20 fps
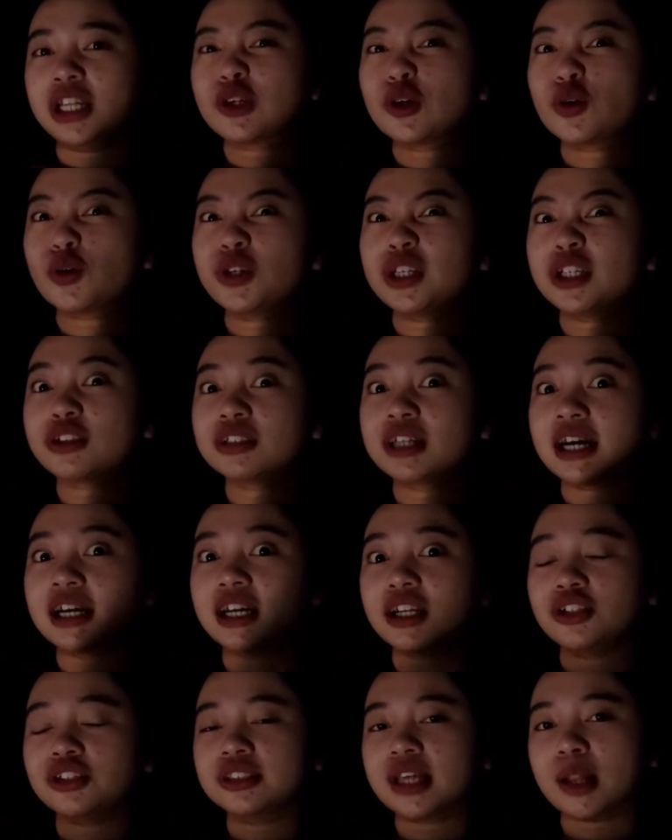Then kukunin ko na
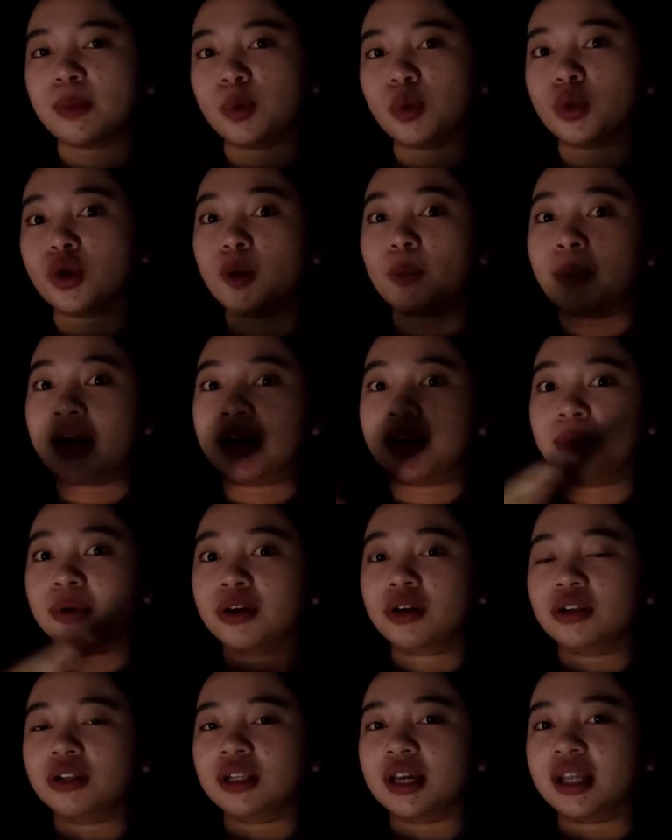agad yung cellphone ko para
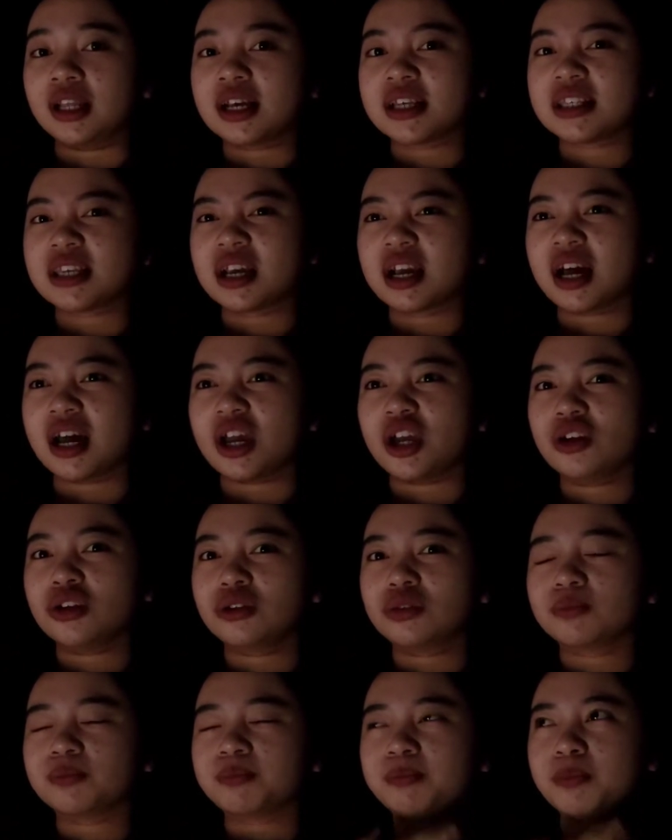mag-online. Kasi nga,
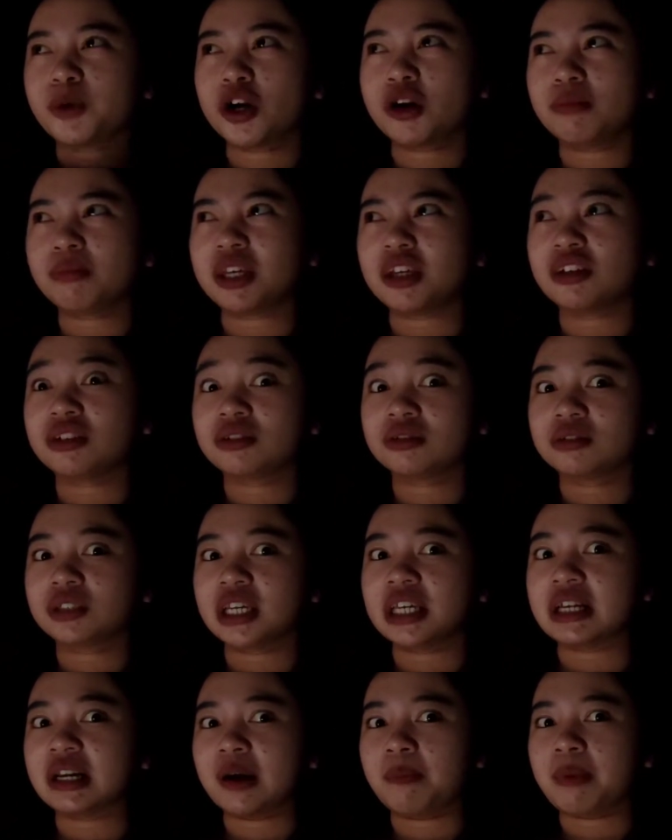yun, for me,
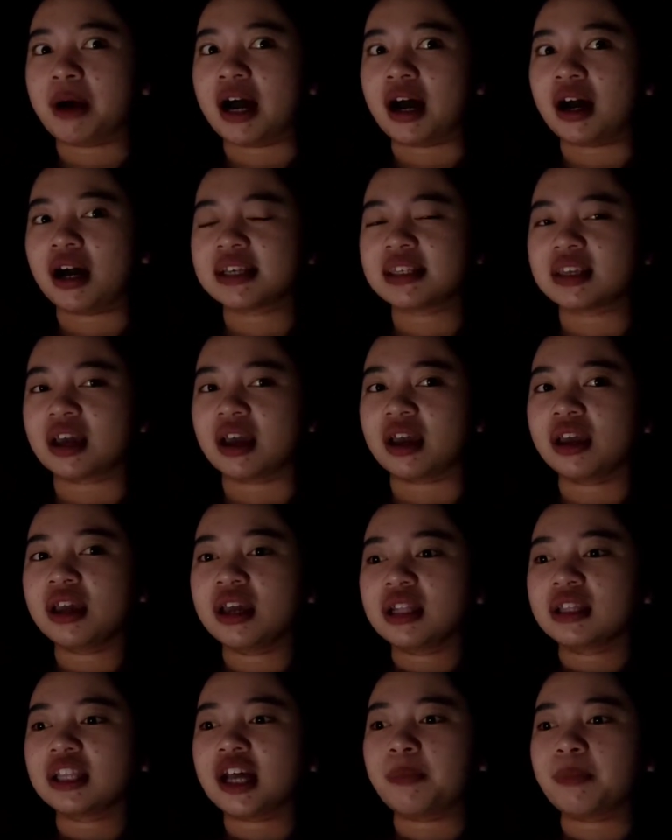yung hirap pa. Ah, kasi
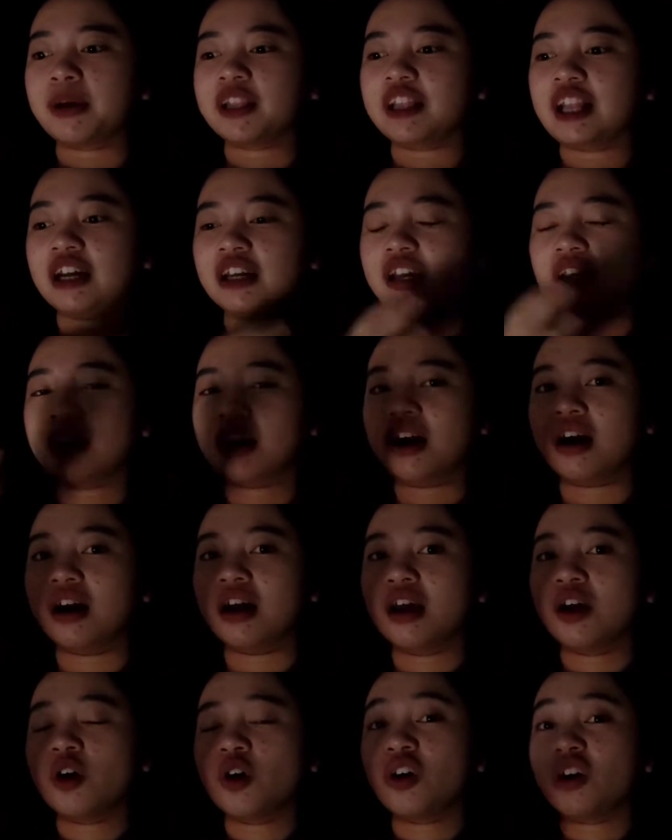dapat lagi kang
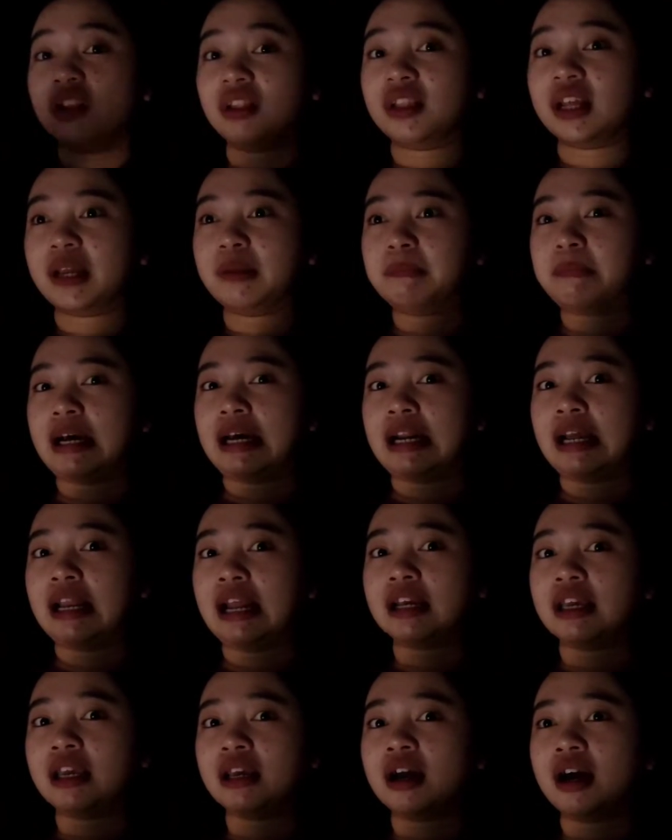online para
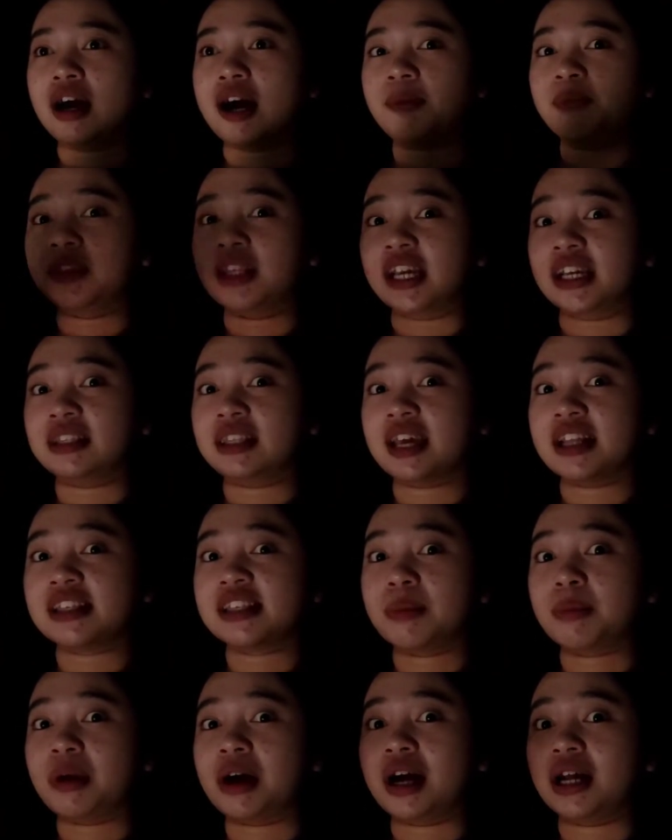lagi kang
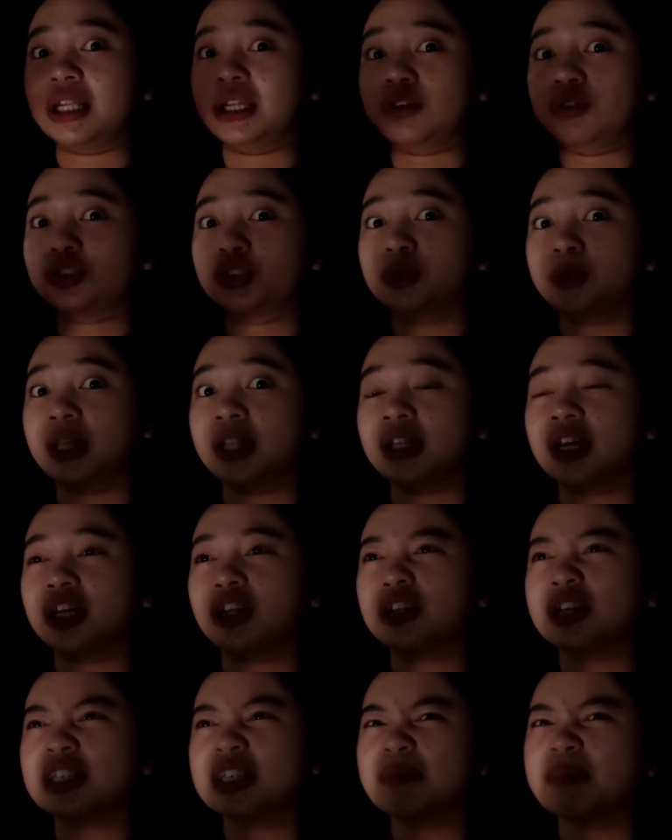updated sa mga announcement.
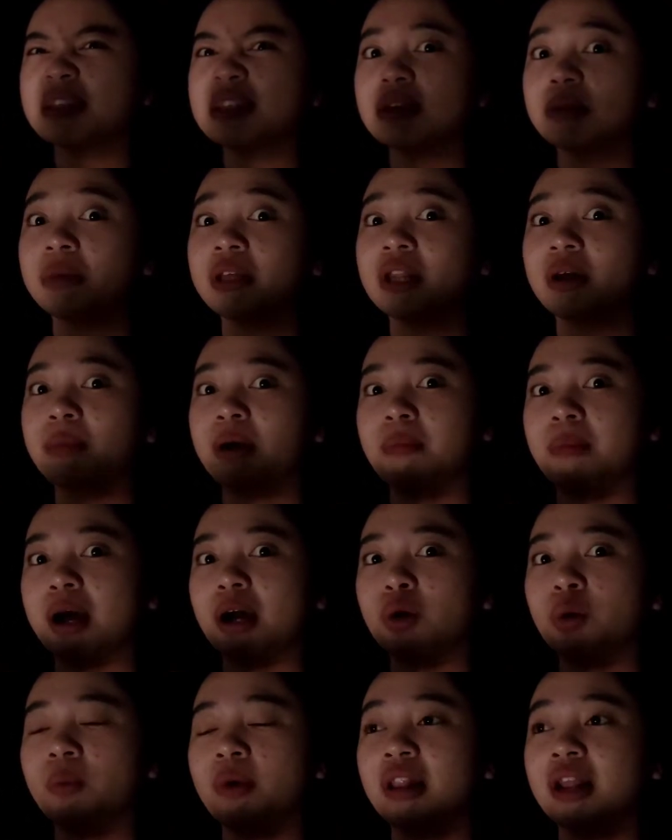Ganun kasi minsan may
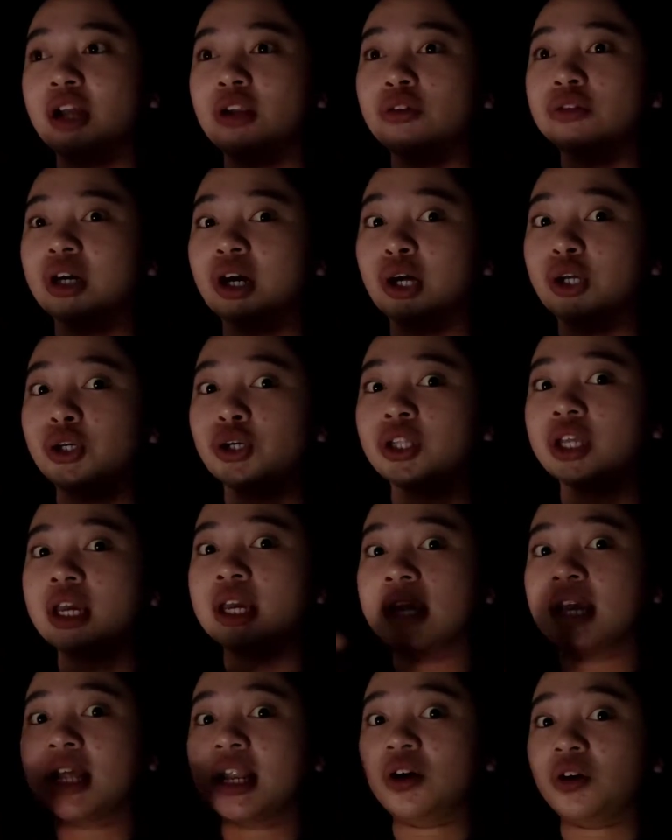nababago eh. Lalo na ngayon,
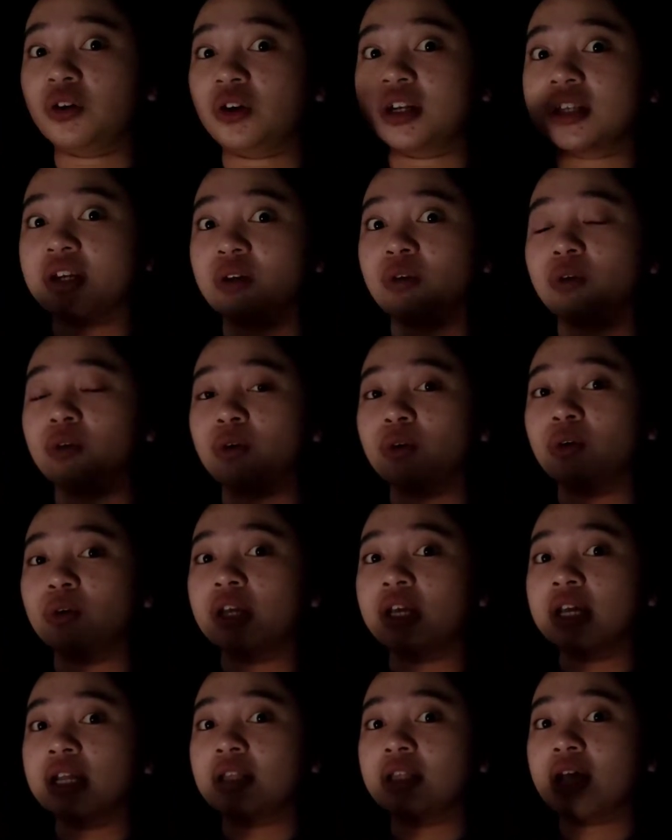ilang oras akong
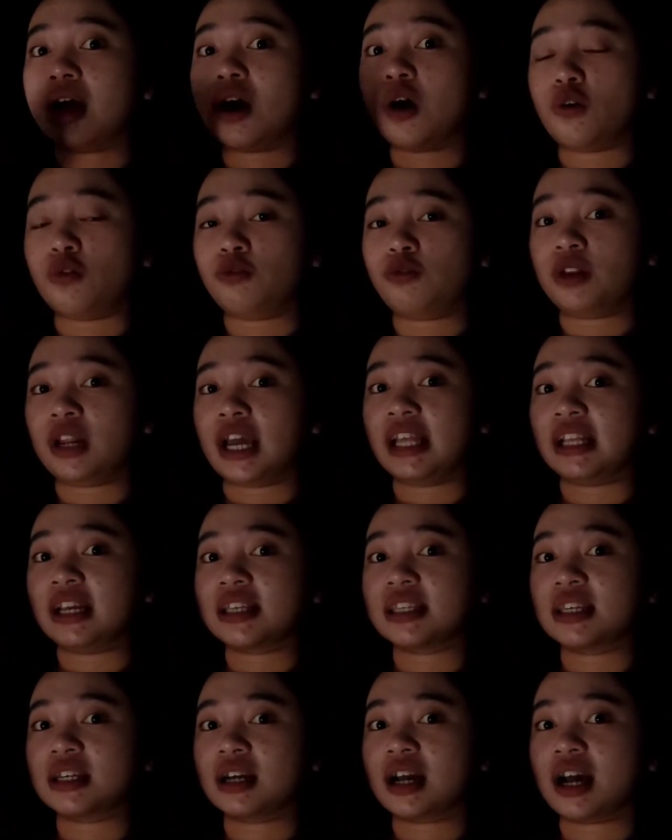naka-offline.
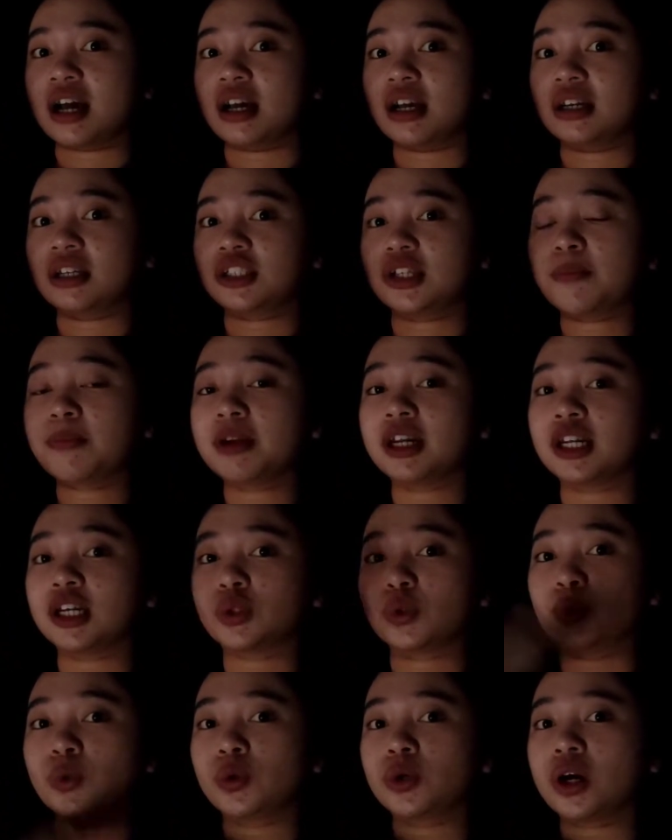Kasi nga, syempre
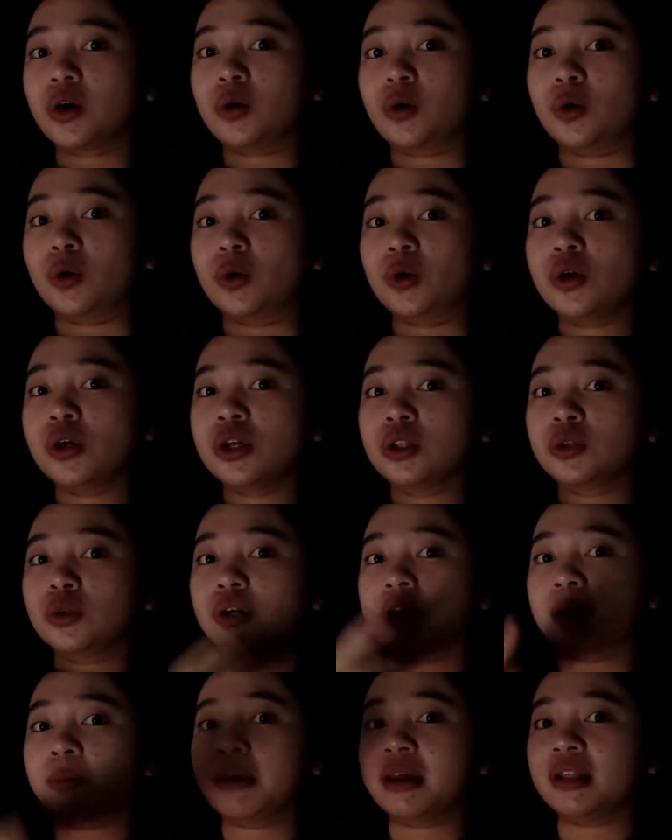natulog ako
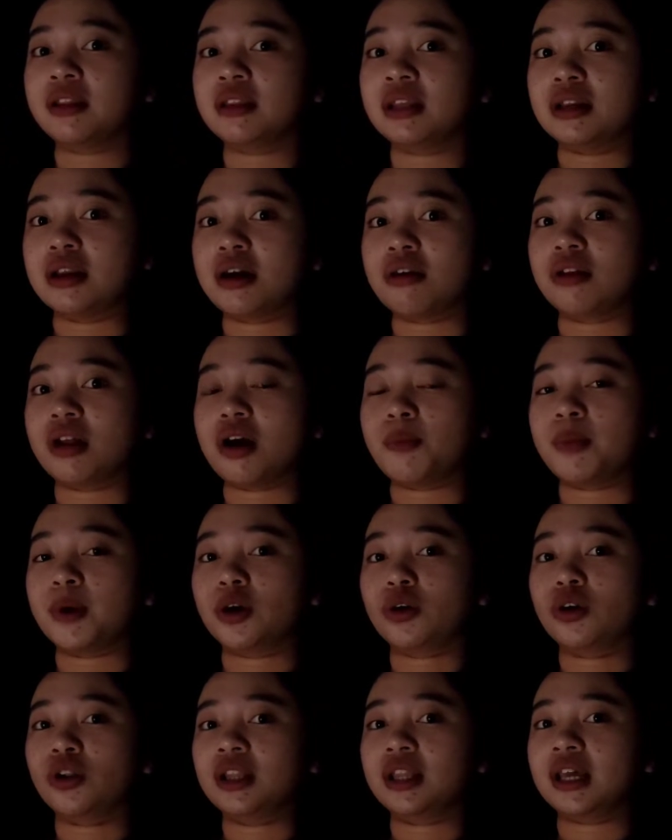ng gabi. Din ako
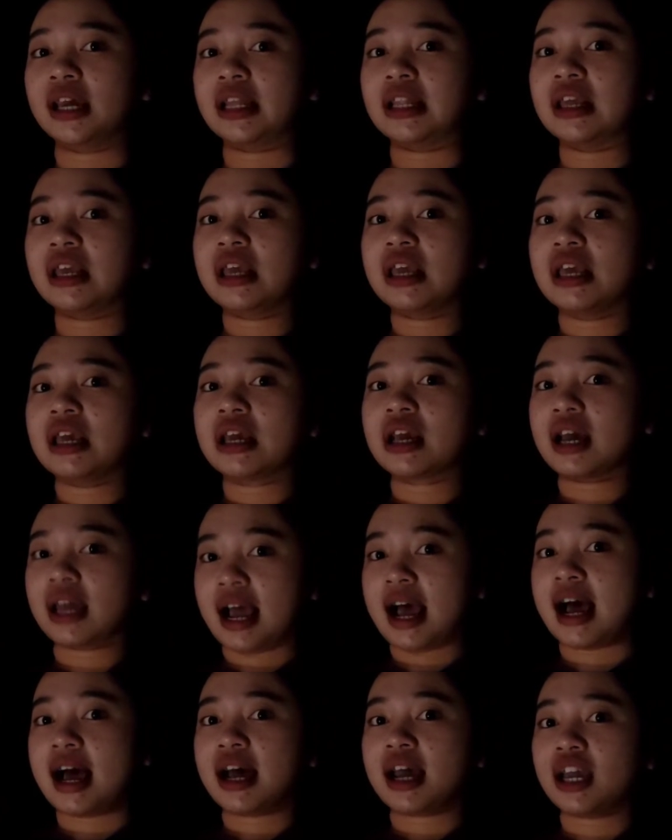nakapag-online.
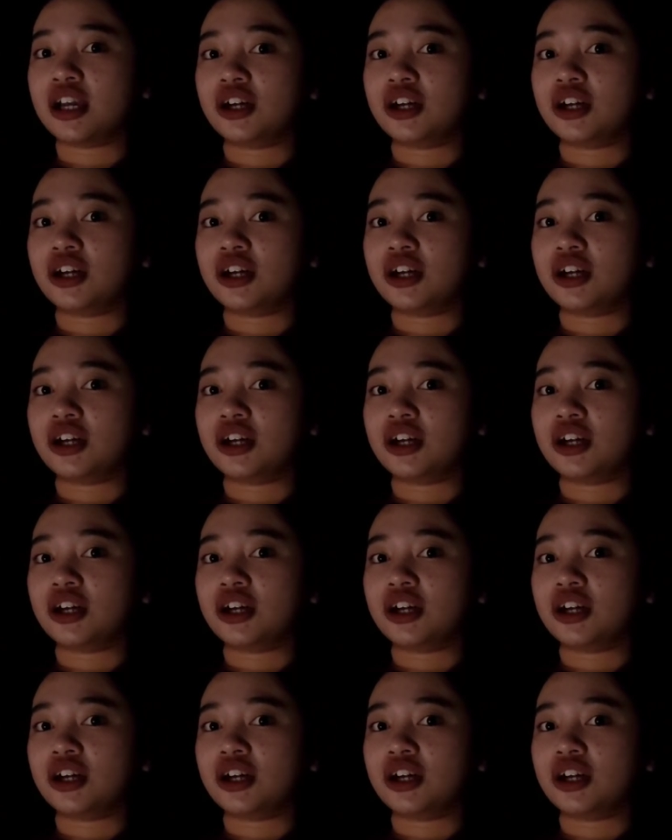Kaya,